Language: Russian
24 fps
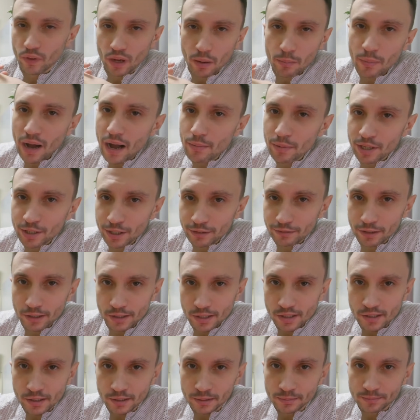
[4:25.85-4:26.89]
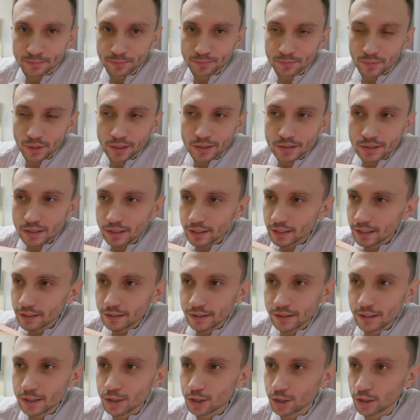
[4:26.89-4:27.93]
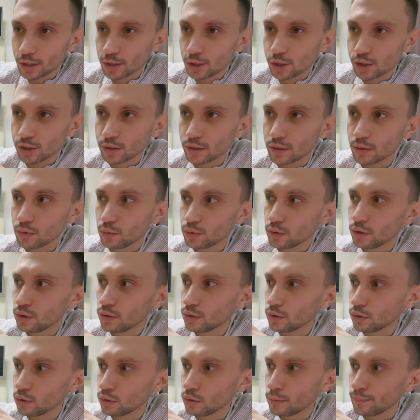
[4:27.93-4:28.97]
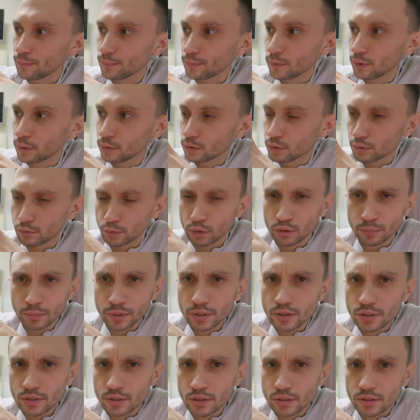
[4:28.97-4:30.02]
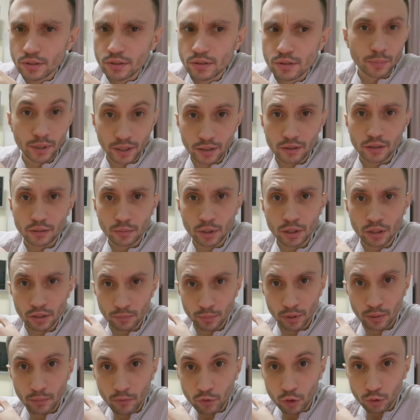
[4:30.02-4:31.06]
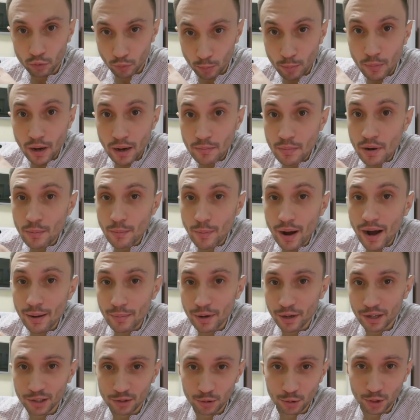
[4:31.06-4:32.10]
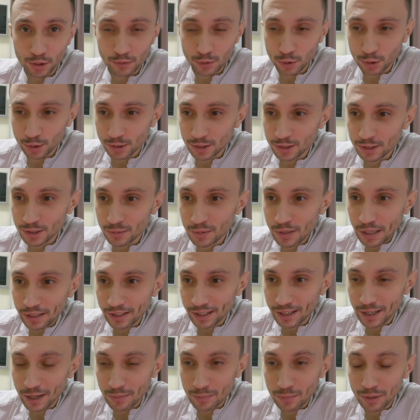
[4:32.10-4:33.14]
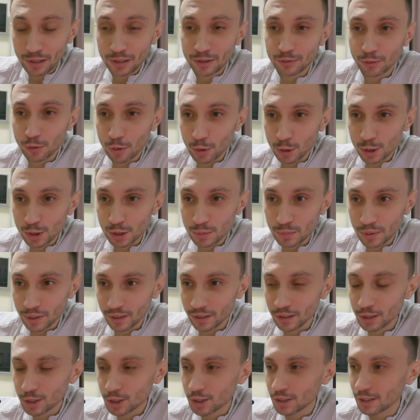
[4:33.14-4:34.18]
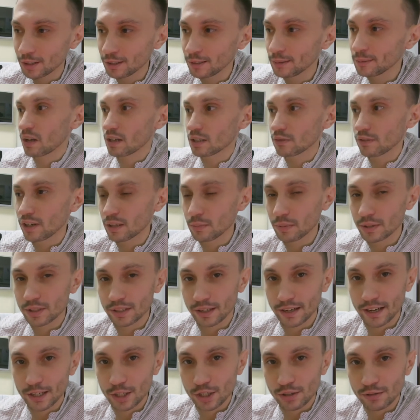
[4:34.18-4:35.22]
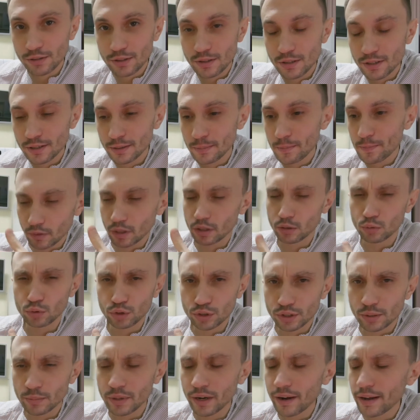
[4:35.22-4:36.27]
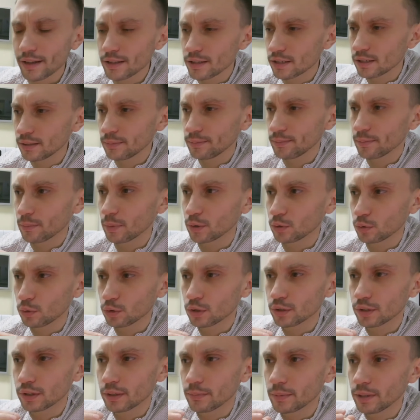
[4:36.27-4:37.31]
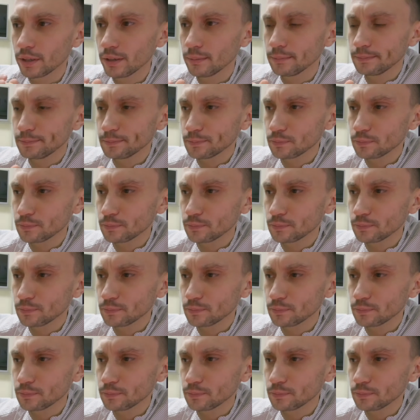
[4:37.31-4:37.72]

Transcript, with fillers: Мама невесты. Интеллигентная женщина, у нее свой бизнес. При этом она прям вот мама-мама, которая все хотела меня накормить, в гости приглашала. А свадьба заканчивается, она уже собирается, подходит ко мне.